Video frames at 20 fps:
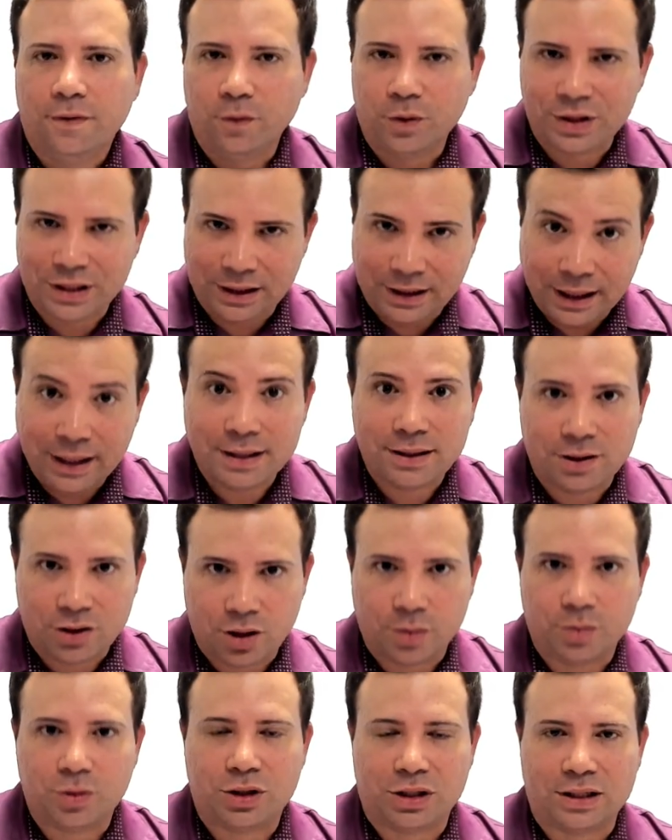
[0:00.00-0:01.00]
Você tem esse
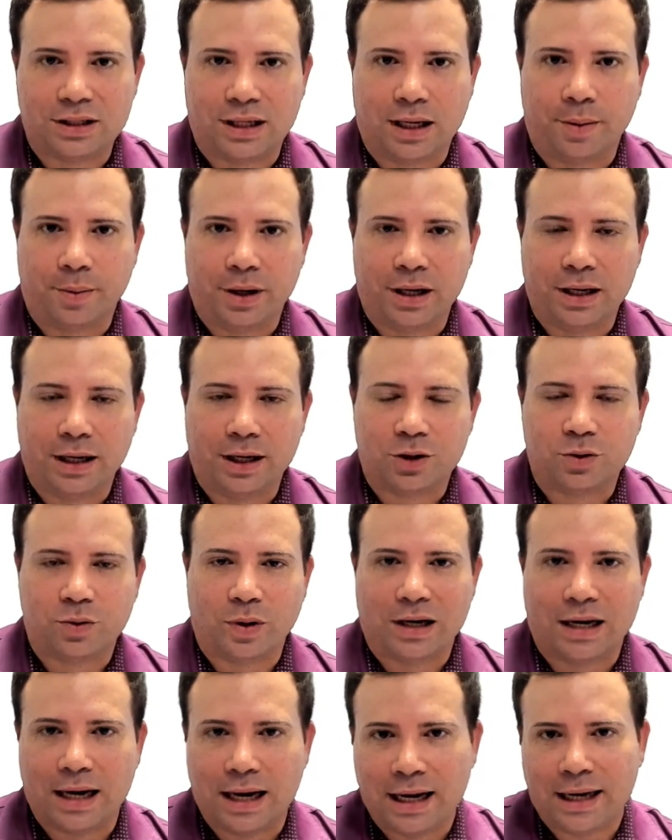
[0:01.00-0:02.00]
tipo de sistema aí na
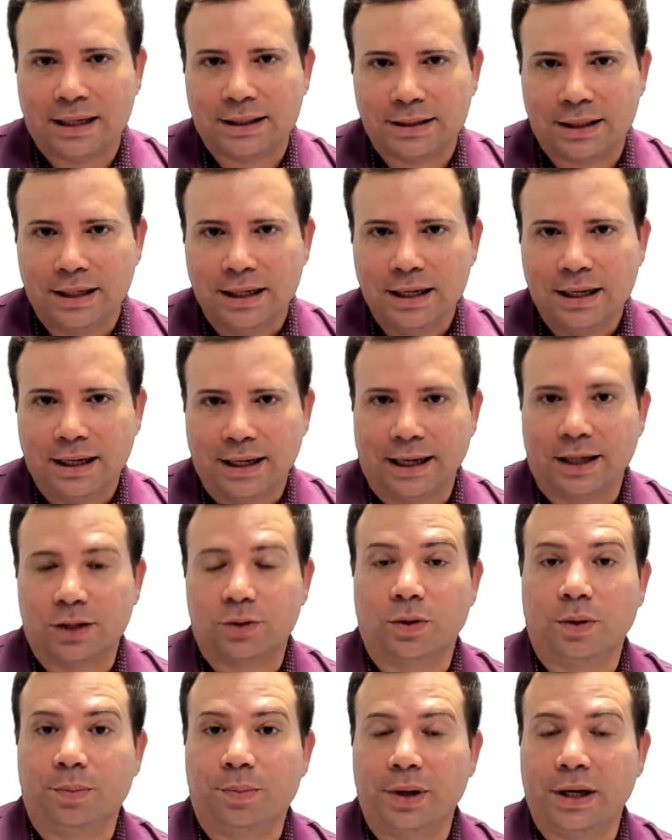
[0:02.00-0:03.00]
sua casa, na
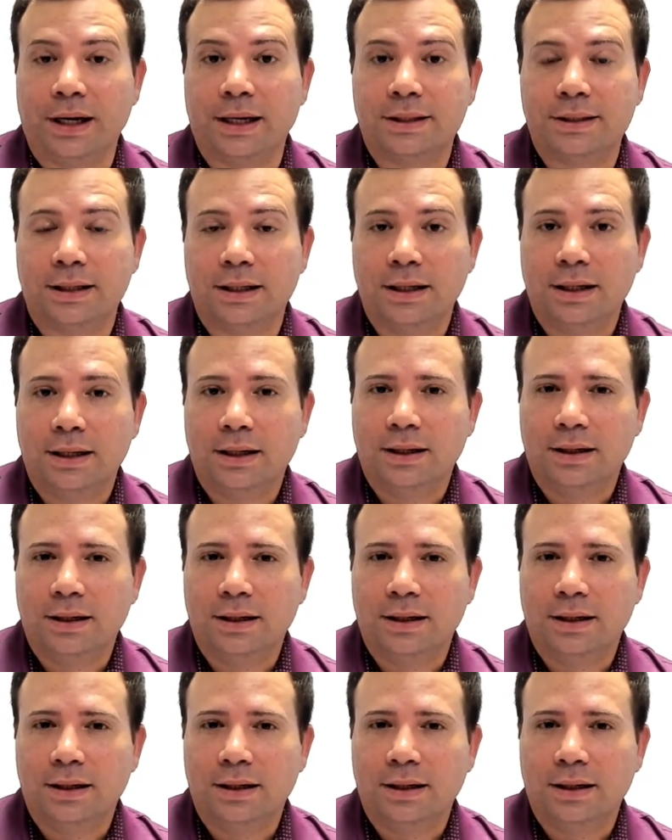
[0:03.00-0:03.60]
sua empresa?